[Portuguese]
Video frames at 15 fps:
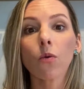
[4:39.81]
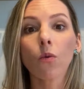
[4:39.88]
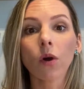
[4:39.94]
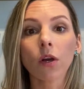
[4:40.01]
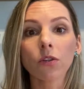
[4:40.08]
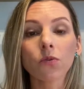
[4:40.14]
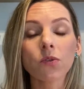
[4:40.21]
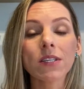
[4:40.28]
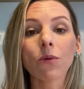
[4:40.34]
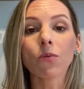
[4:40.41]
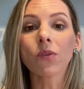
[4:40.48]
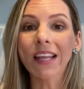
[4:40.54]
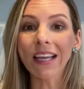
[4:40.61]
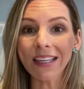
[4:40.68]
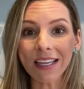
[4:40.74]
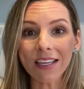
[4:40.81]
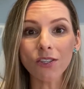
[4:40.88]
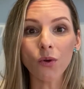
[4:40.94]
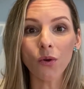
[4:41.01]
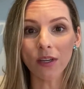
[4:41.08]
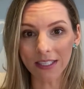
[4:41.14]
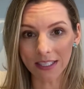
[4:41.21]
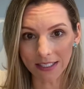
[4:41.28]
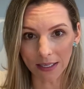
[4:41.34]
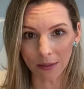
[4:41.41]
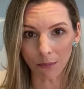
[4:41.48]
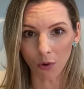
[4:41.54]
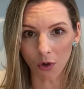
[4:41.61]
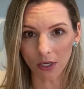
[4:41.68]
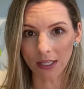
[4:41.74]
quando são tantas coisas
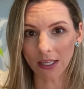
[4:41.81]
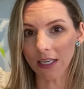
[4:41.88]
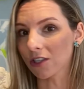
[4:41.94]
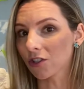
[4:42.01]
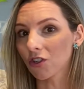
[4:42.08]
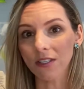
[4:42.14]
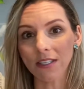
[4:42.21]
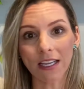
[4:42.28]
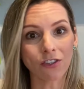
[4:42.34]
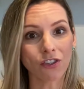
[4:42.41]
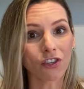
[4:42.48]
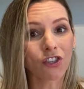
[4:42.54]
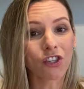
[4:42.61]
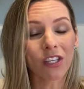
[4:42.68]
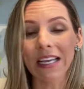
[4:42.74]
importantes que a gente